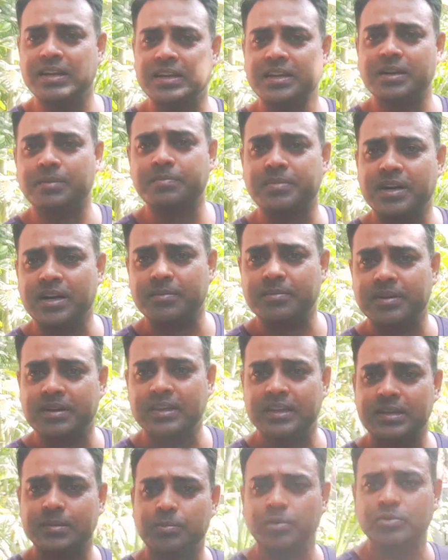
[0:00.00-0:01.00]
एरिका पाम
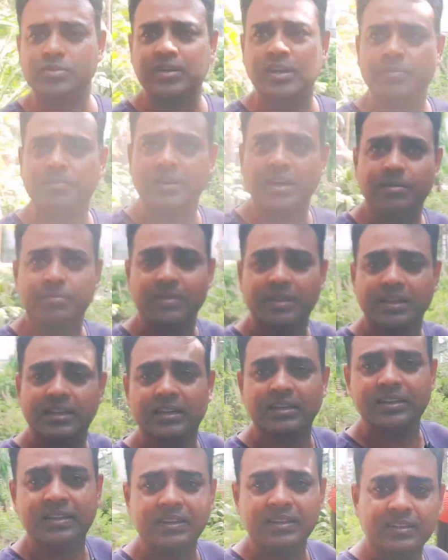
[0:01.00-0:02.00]
है बोतल पाम
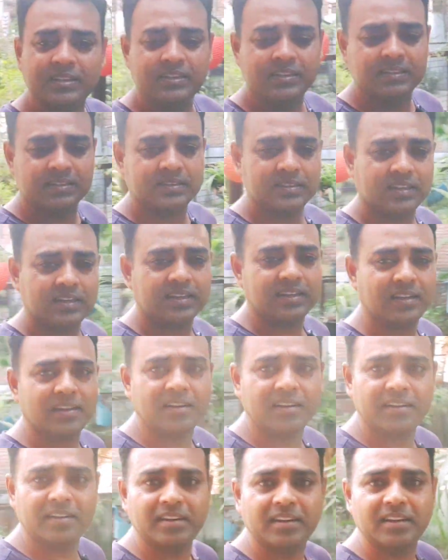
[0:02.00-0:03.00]
है सारे
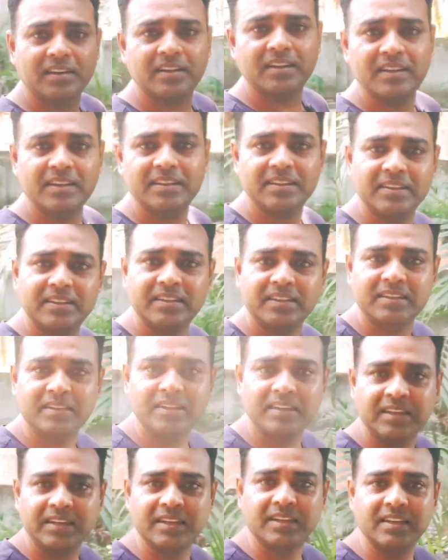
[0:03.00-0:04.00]
अलग अलग ये
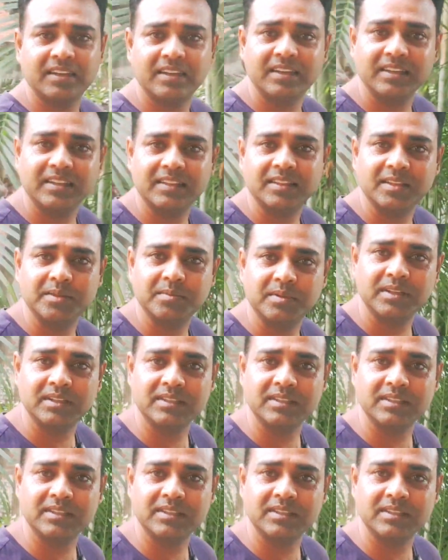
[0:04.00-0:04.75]
देखिए एरिका है कितने